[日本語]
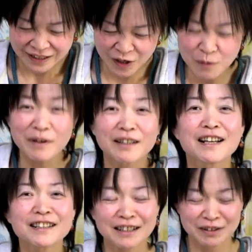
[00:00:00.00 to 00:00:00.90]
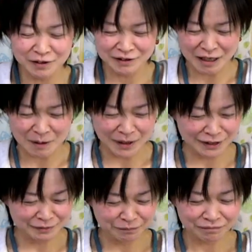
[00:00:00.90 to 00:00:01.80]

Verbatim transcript: ね、コメントありがとうございます